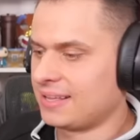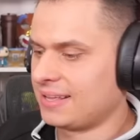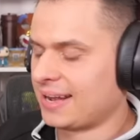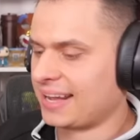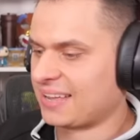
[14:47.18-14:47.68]

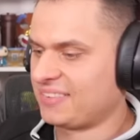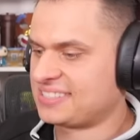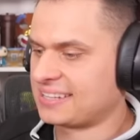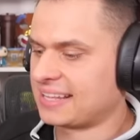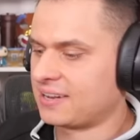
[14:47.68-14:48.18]

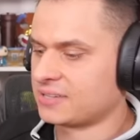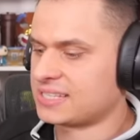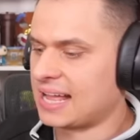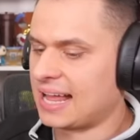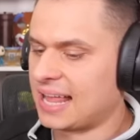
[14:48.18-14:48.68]
rękawicę
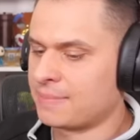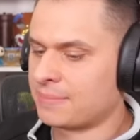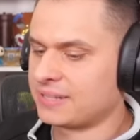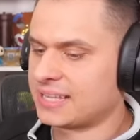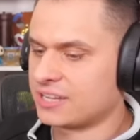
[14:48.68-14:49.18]
Thanosa, ale
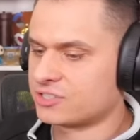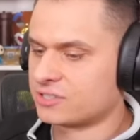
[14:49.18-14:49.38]
mamy też